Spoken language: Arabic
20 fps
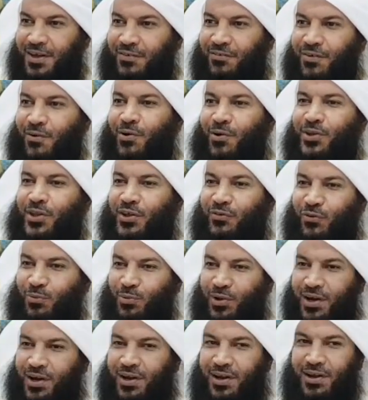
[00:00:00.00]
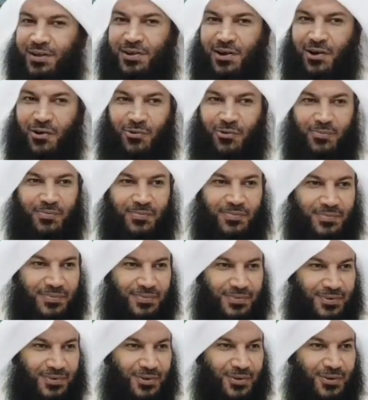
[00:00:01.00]
فوظفوه من غير لا يداوم
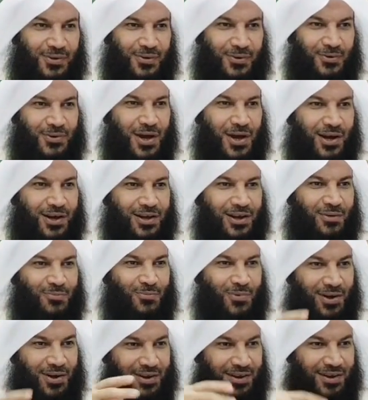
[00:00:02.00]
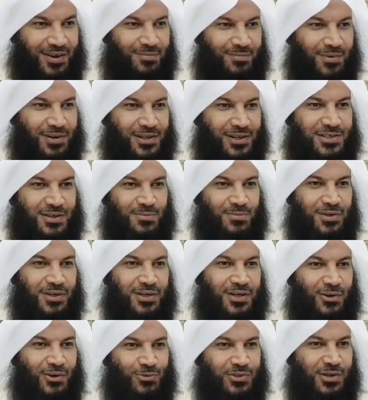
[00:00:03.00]
وياكل اموال من
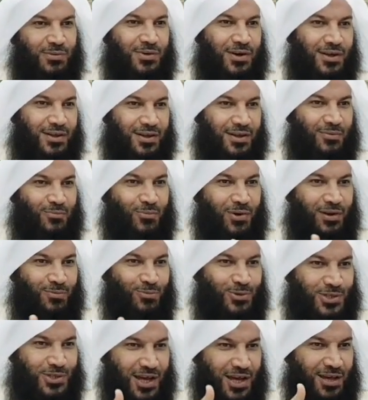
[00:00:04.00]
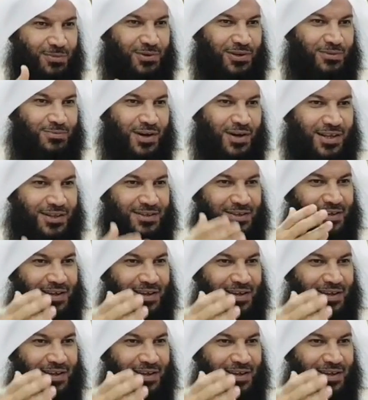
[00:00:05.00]
الجمعيه وجمعيه اموال المساهمين بعد